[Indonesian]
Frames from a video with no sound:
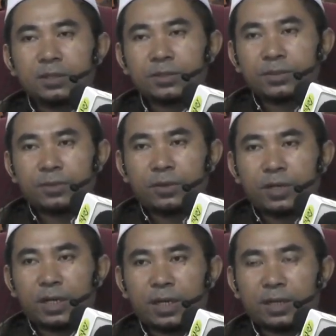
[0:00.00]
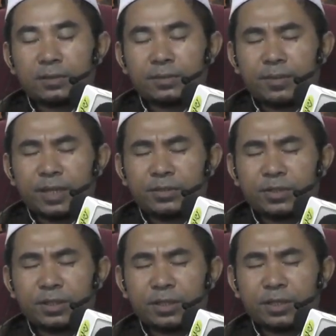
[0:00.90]
Semoga
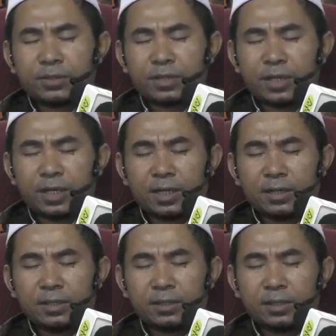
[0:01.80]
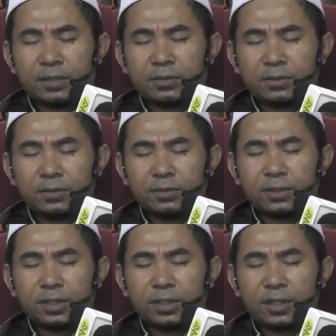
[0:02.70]
masjid yang sekarang kita
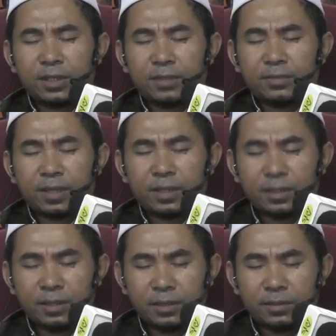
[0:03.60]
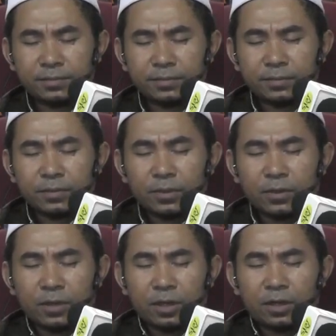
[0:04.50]
duduk di dalamnya ini
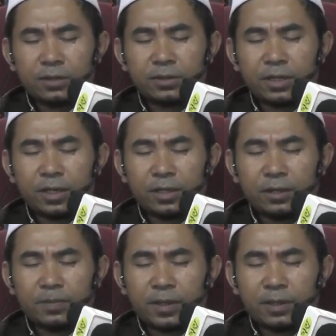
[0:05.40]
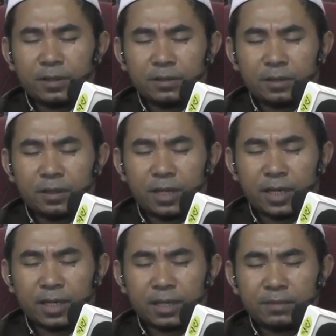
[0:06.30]
kelak di hadapan Allah
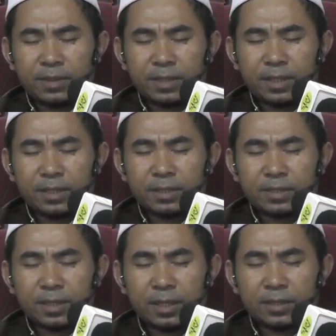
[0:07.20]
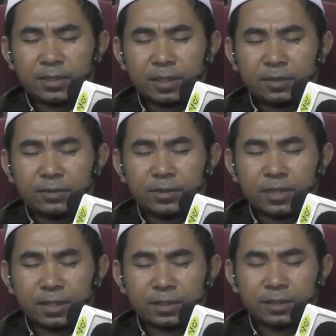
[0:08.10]
akan menjadi salah satu
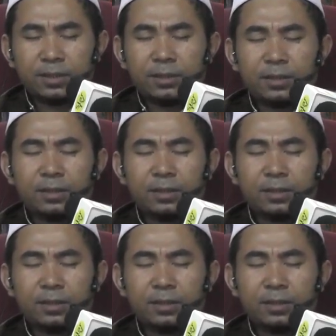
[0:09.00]
saksi